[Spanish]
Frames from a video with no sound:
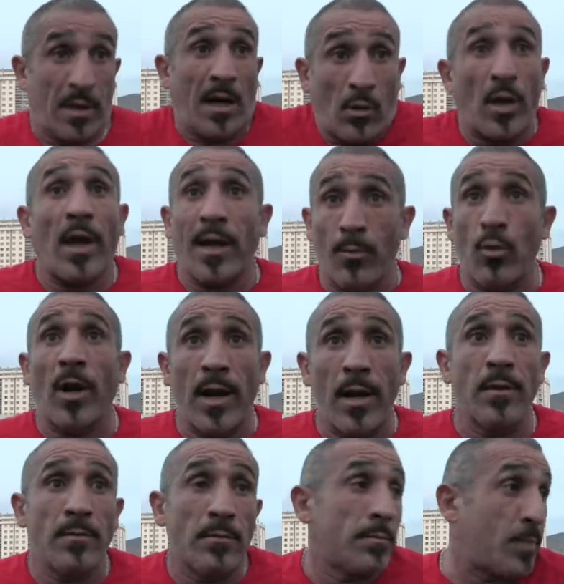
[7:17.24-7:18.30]
Claro que queremos
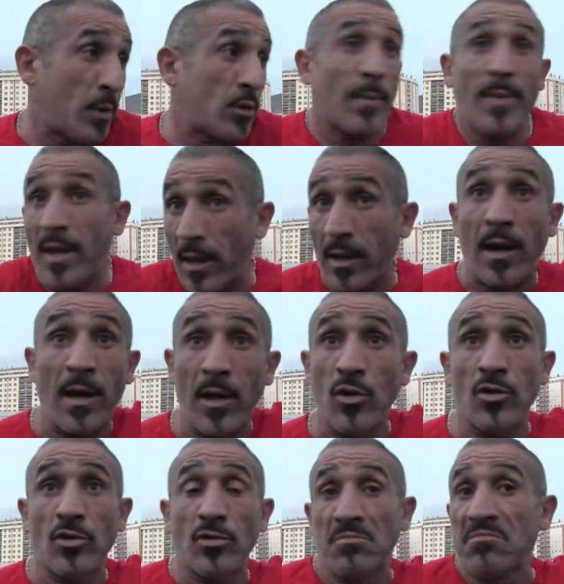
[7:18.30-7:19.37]
ganar, pero también querrán
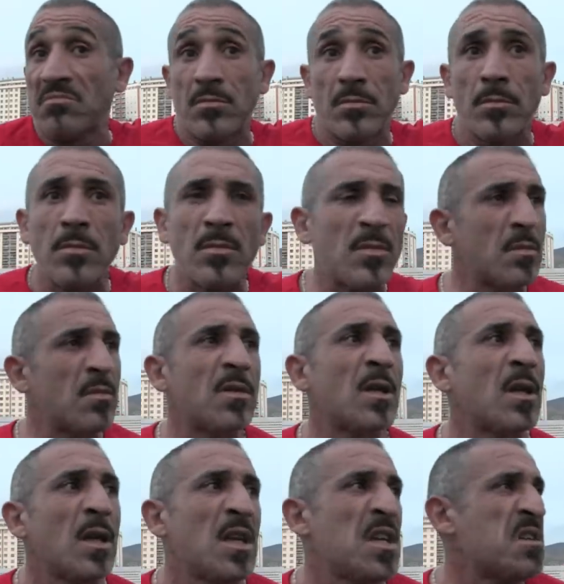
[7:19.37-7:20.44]
ellos.
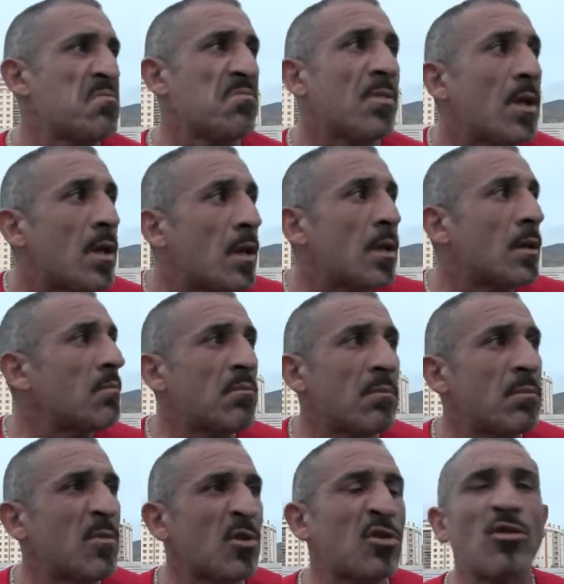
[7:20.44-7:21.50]
Mm, eh,
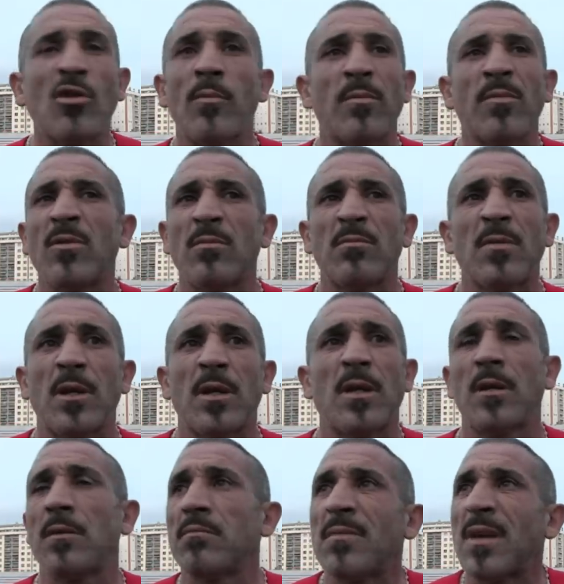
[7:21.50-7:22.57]
nosotros no,
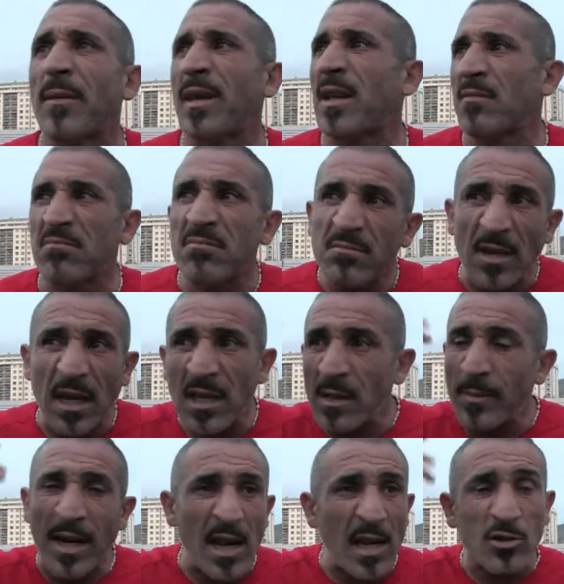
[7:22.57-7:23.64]
a ver, ahí
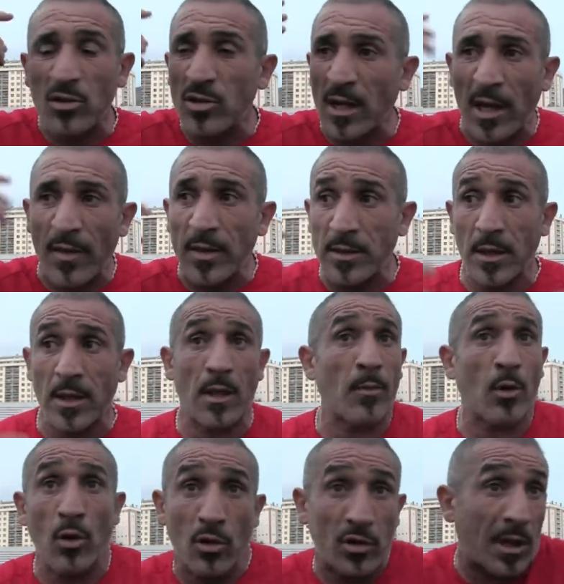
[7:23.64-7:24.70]
de manera soterrada sí que a
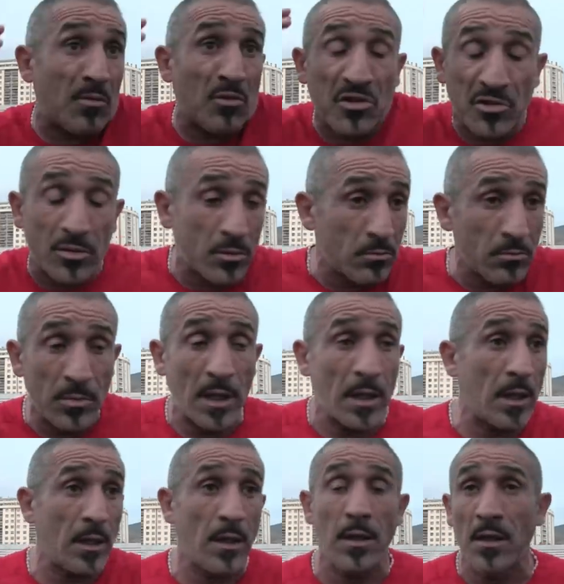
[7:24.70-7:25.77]
lo mejor lo tenemos
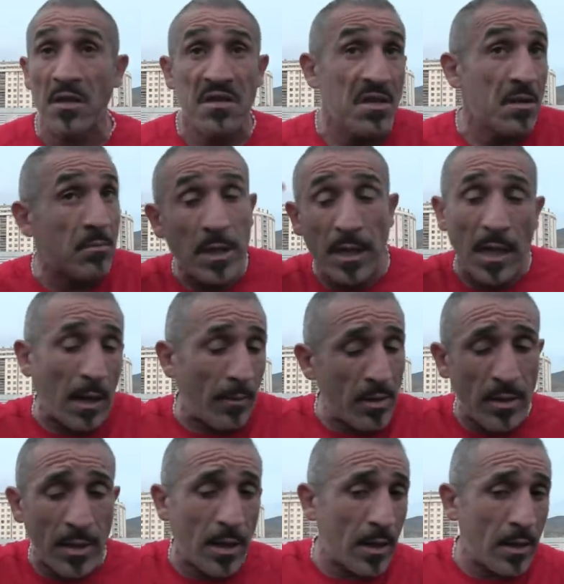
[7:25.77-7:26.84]
ahí en la
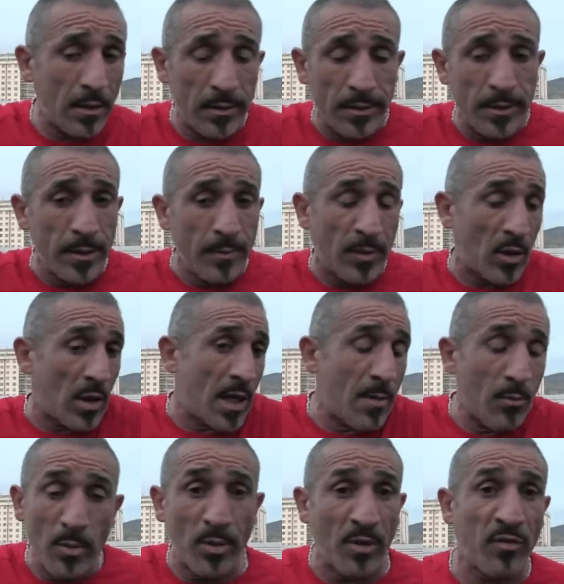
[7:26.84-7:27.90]
cabeza, pero
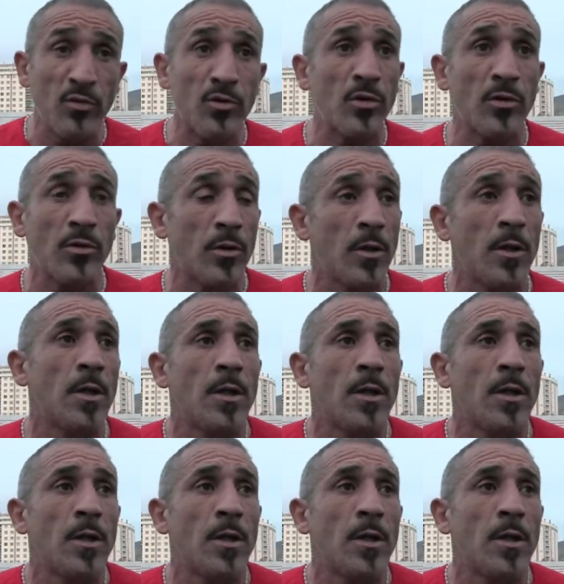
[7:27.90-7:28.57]
allá muy profundo.